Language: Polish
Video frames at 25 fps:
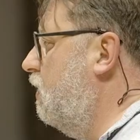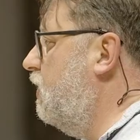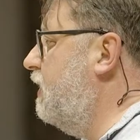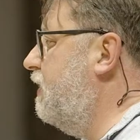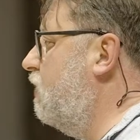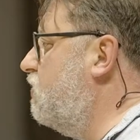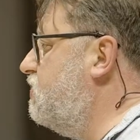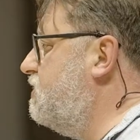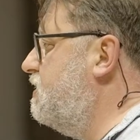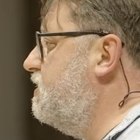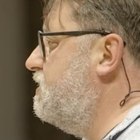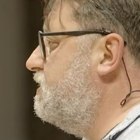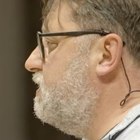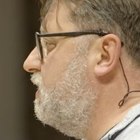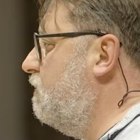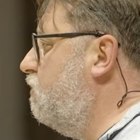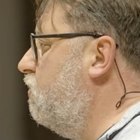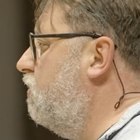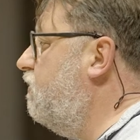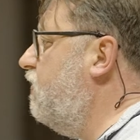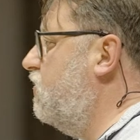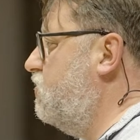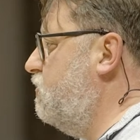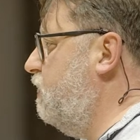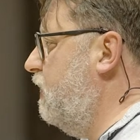
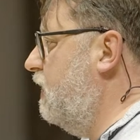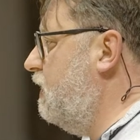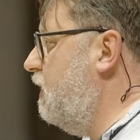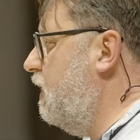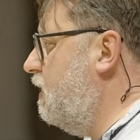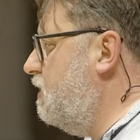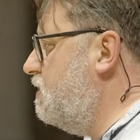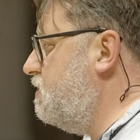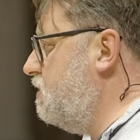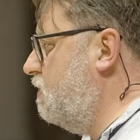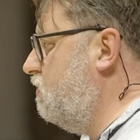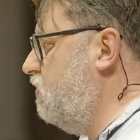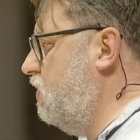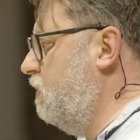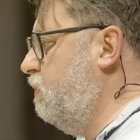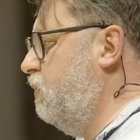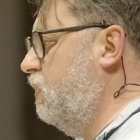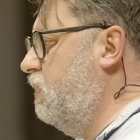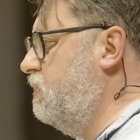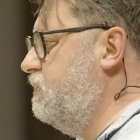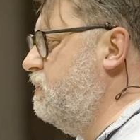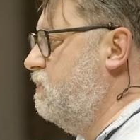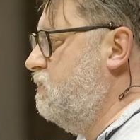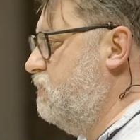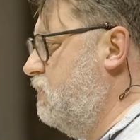rozdystrybuować pieniędzy, które
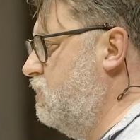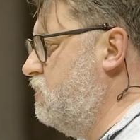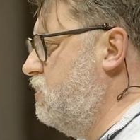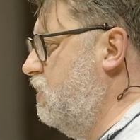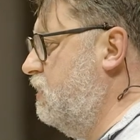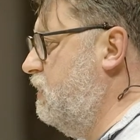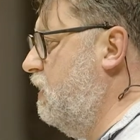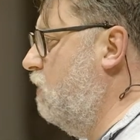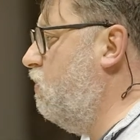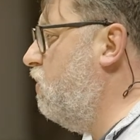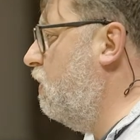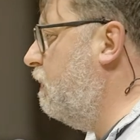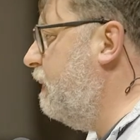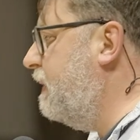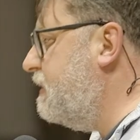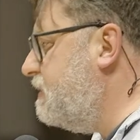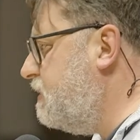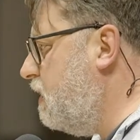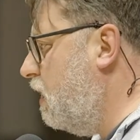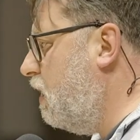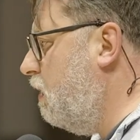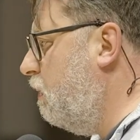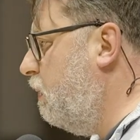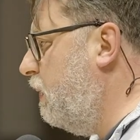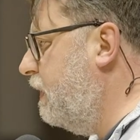pochodzą z kieszeni
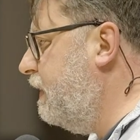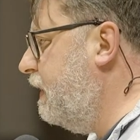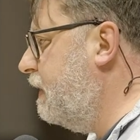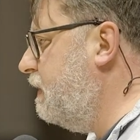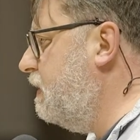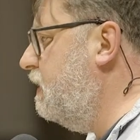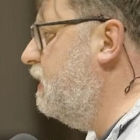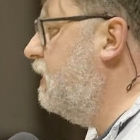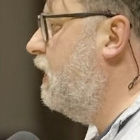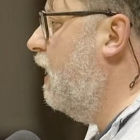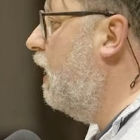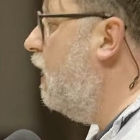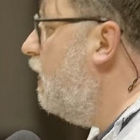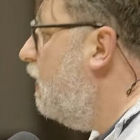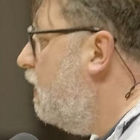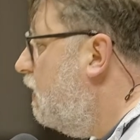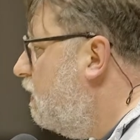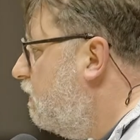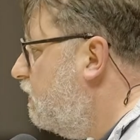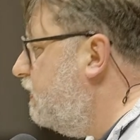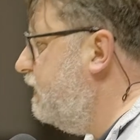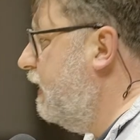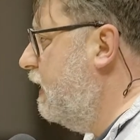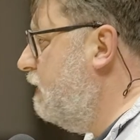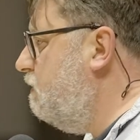europejskiego podatnika,
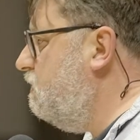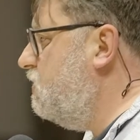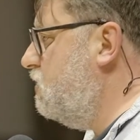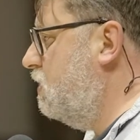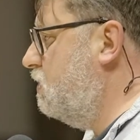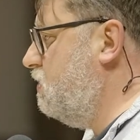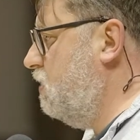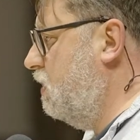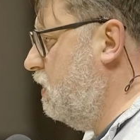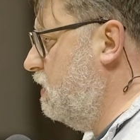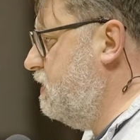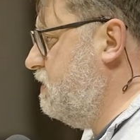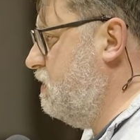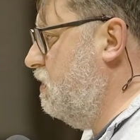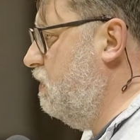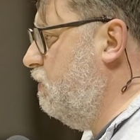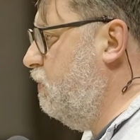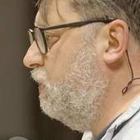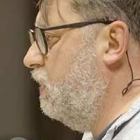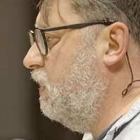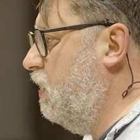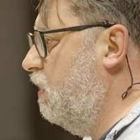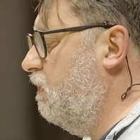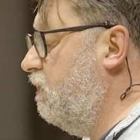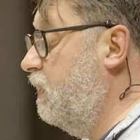wydaje mi się trochę
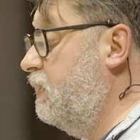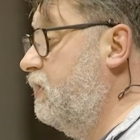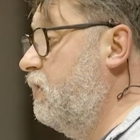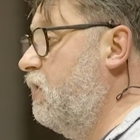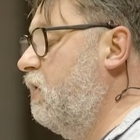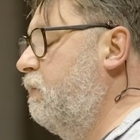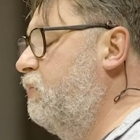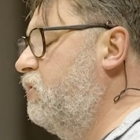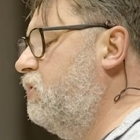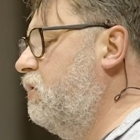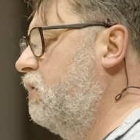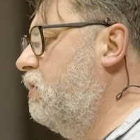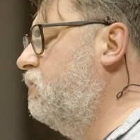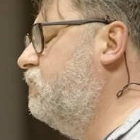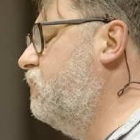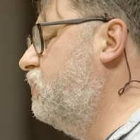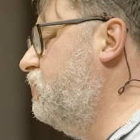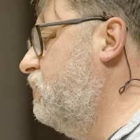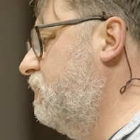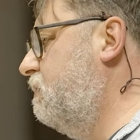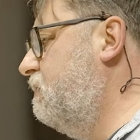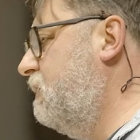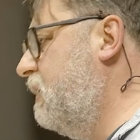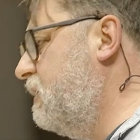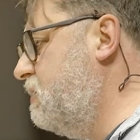skomplikowane. Robi to od
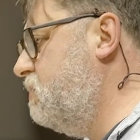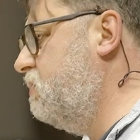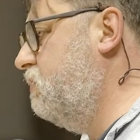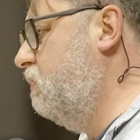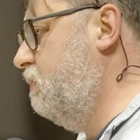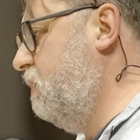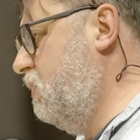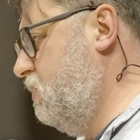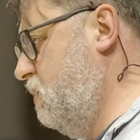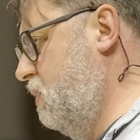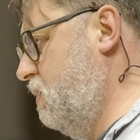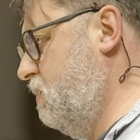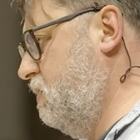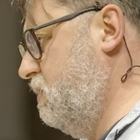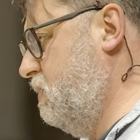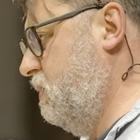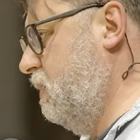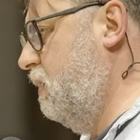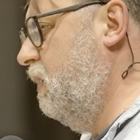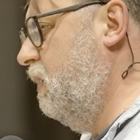18 miesięcy.